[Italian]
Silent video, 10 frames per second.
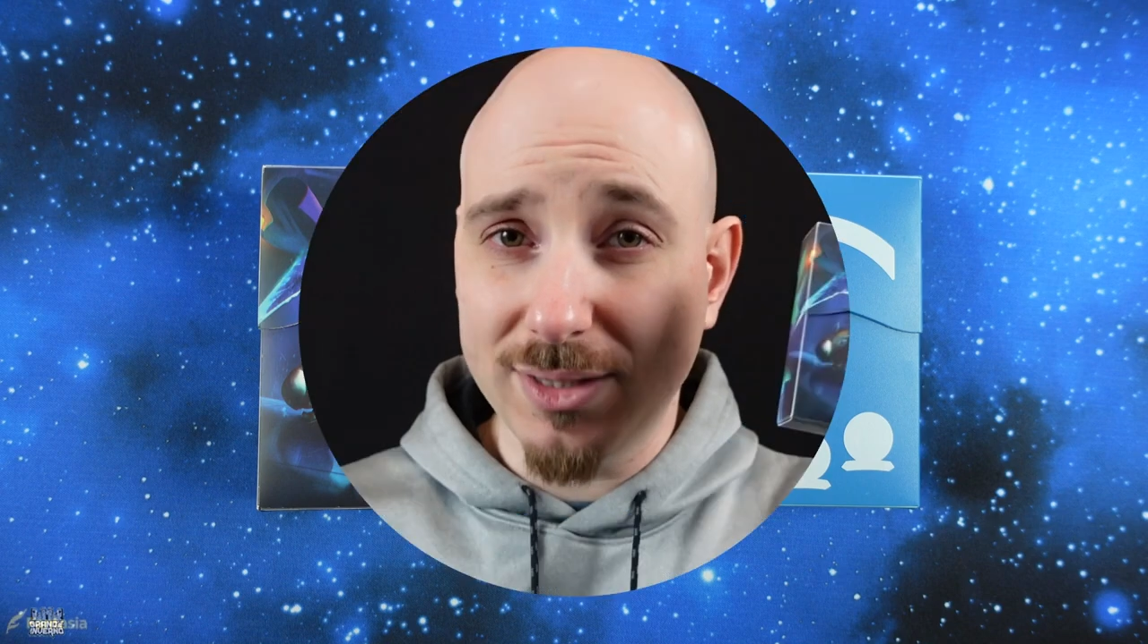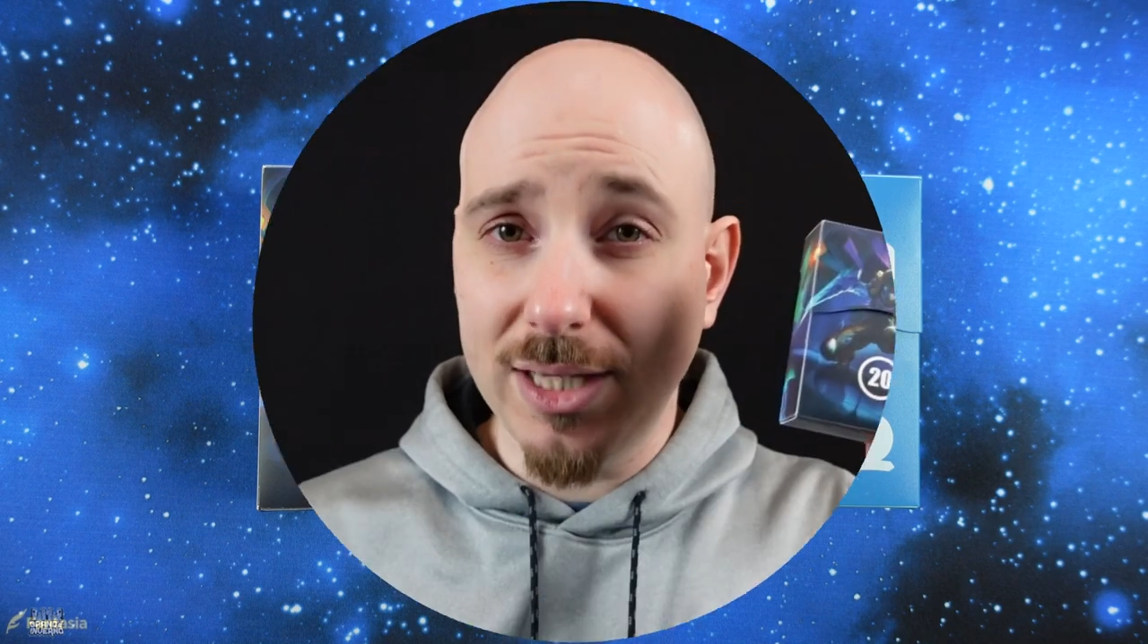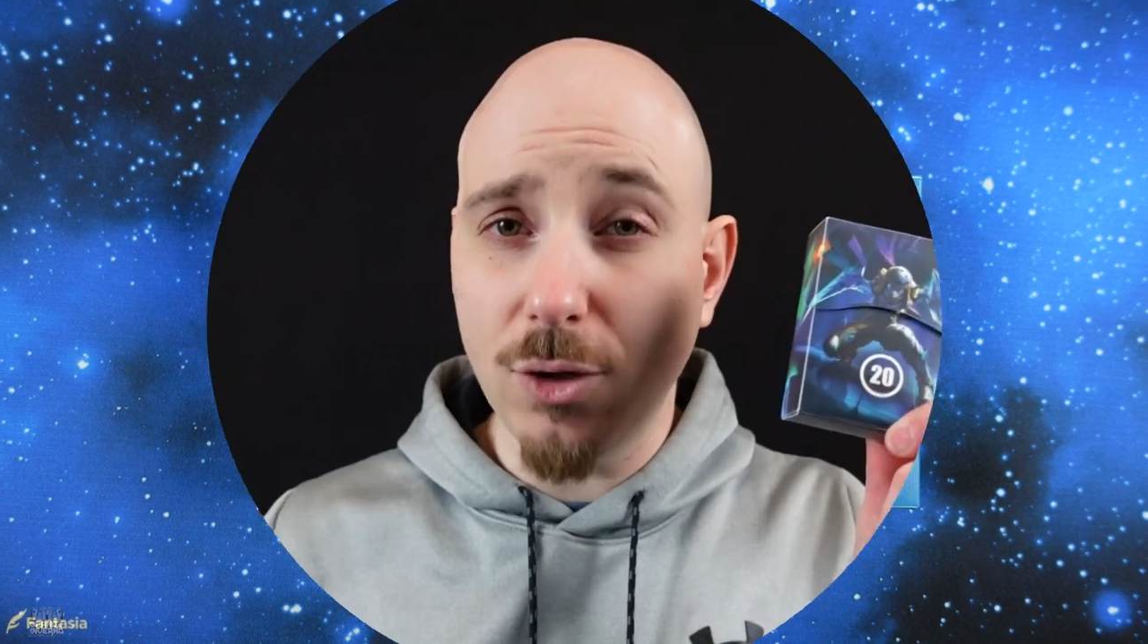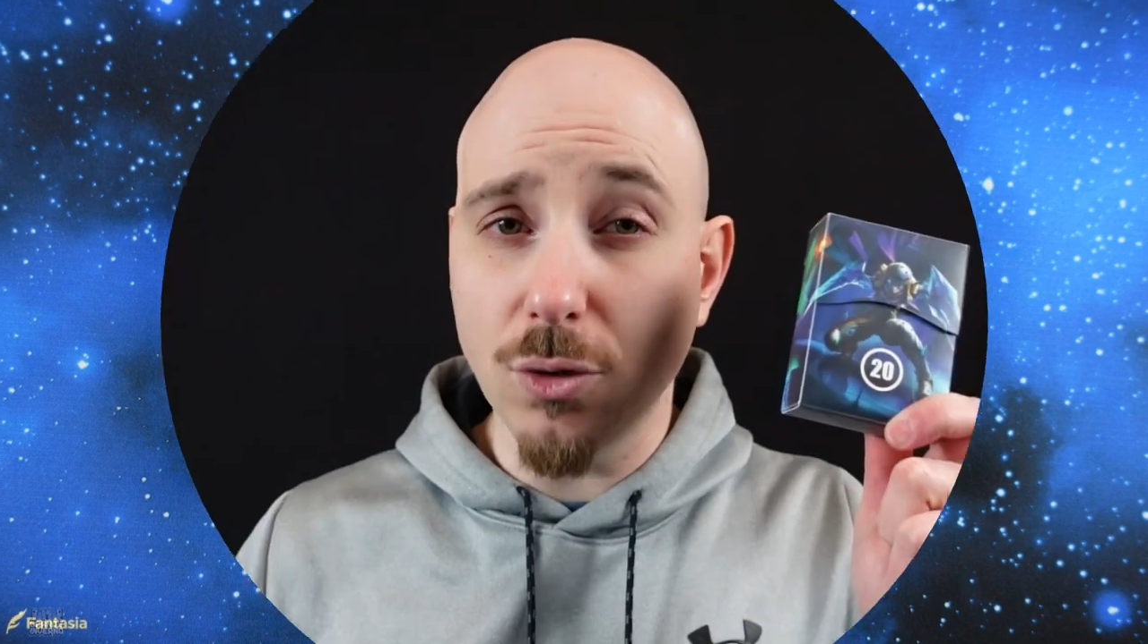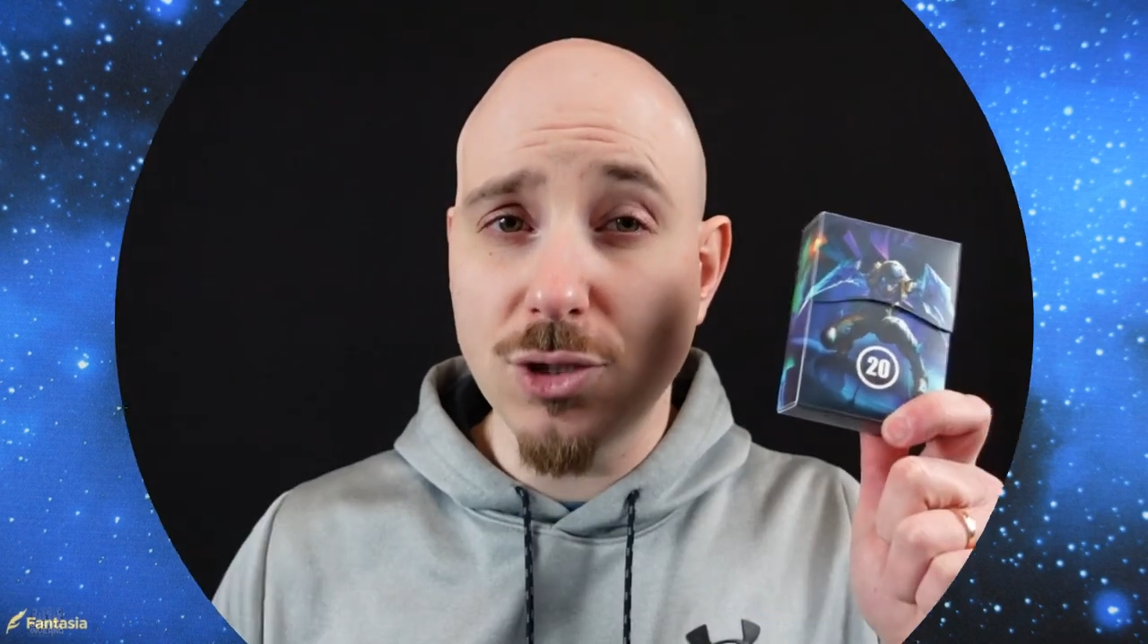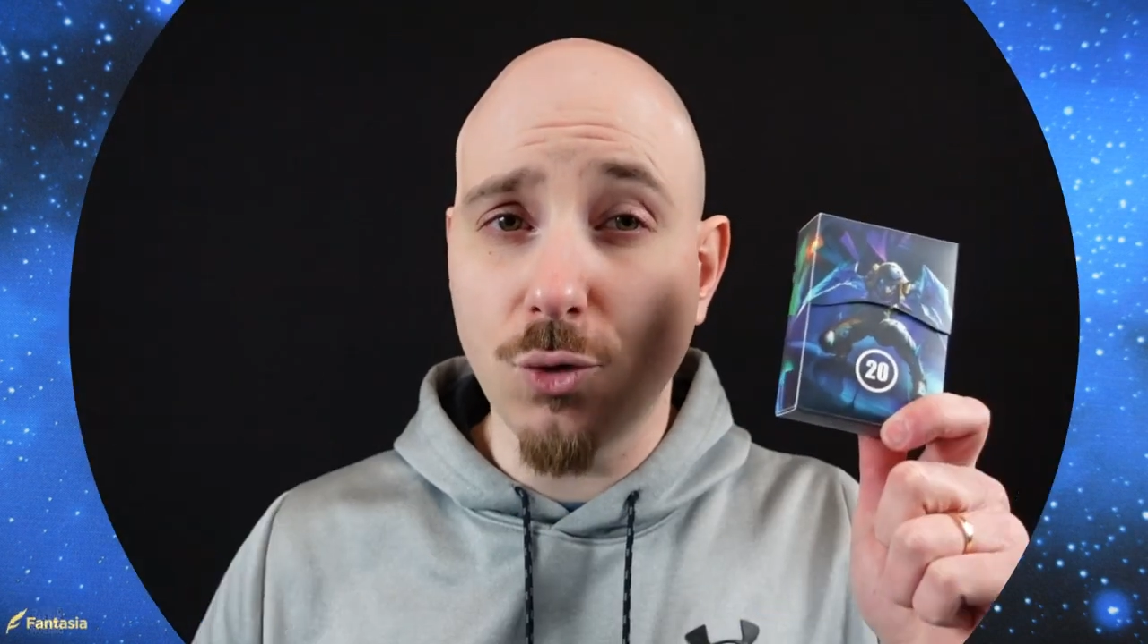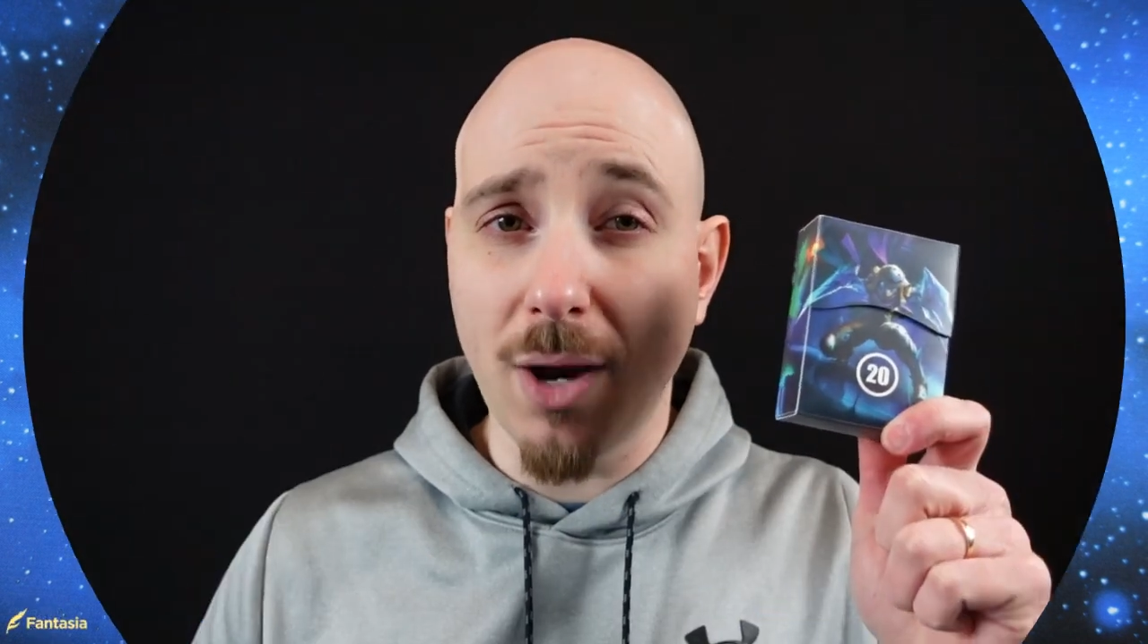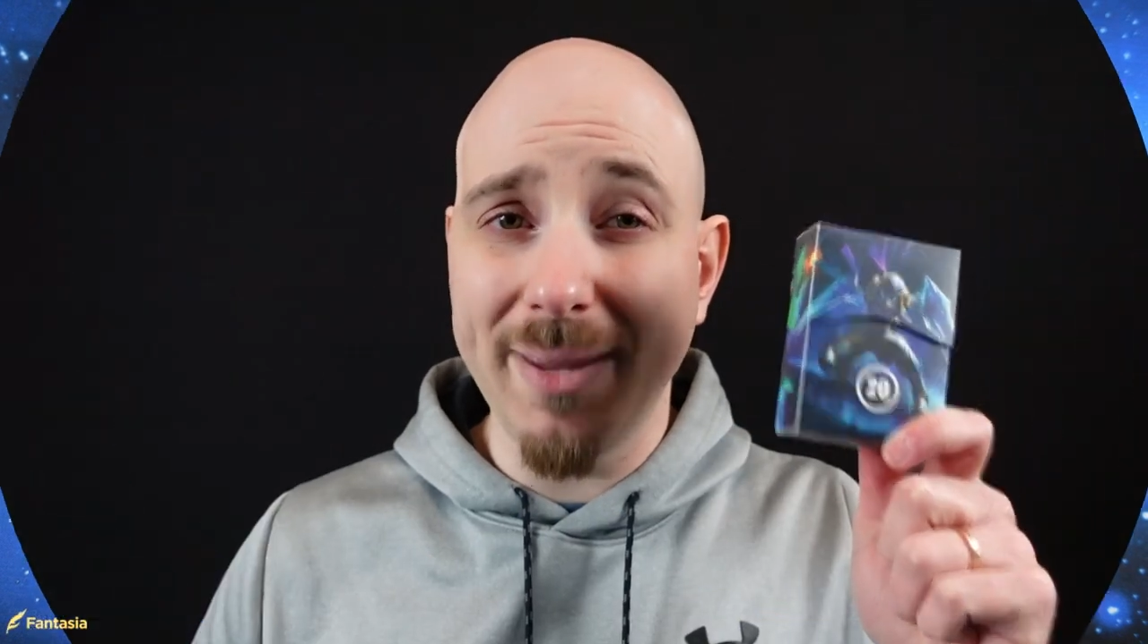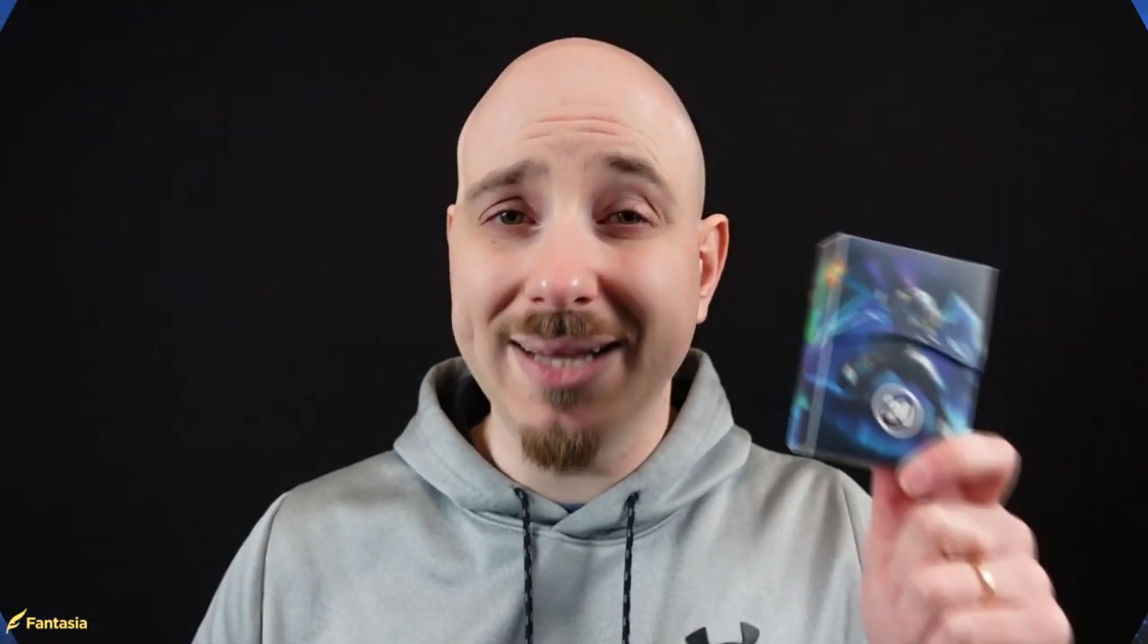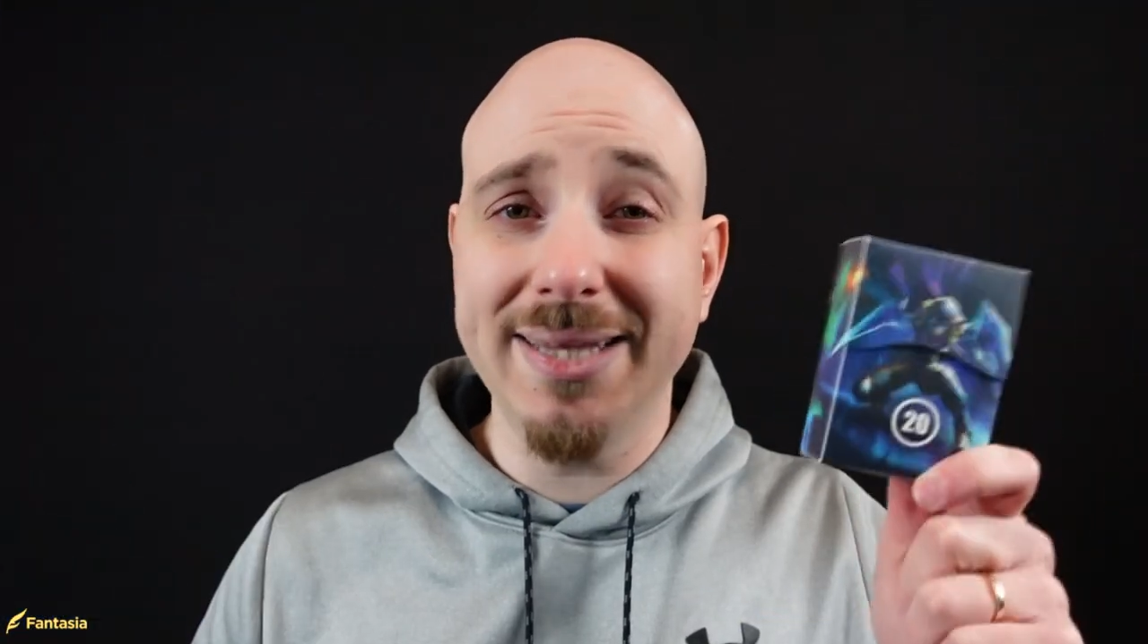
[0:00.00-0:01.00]
articolo
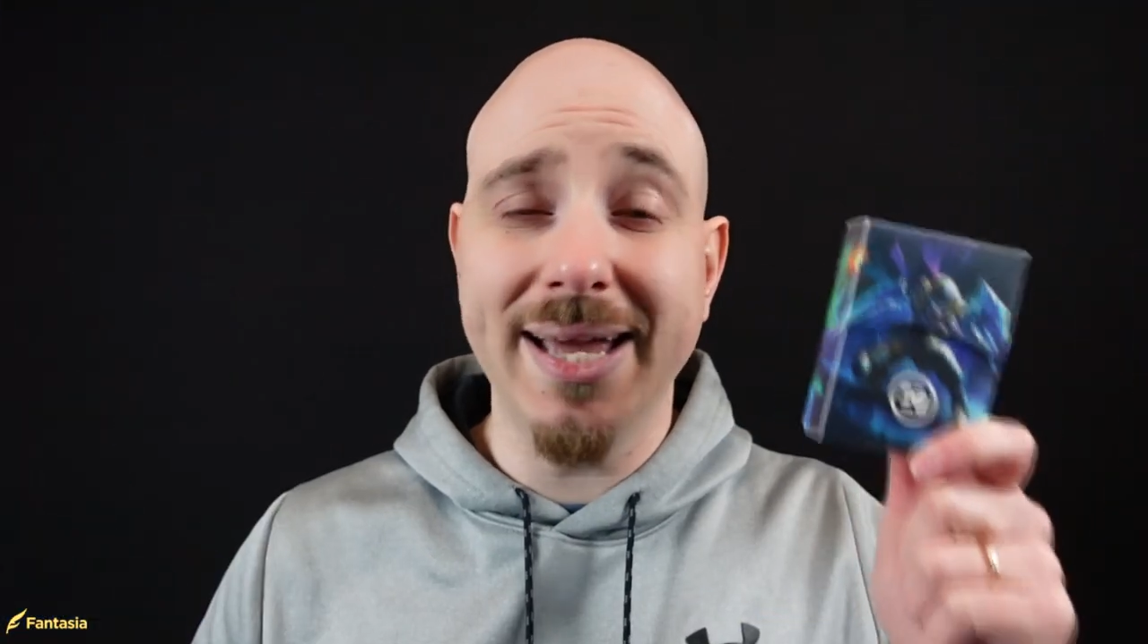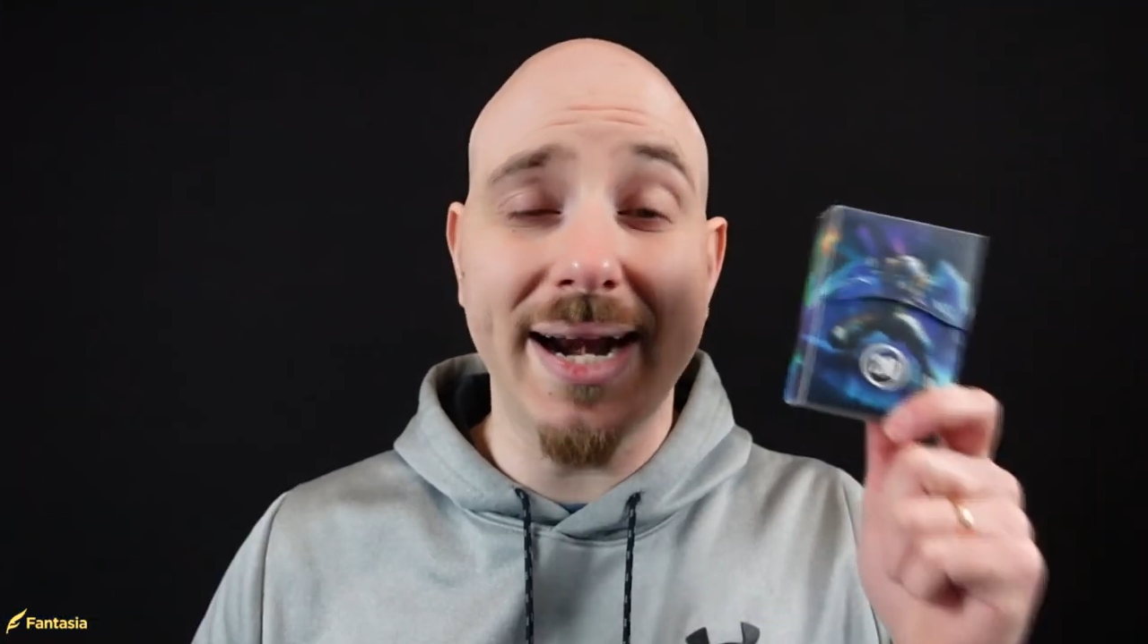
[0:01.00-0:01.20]
sicuramente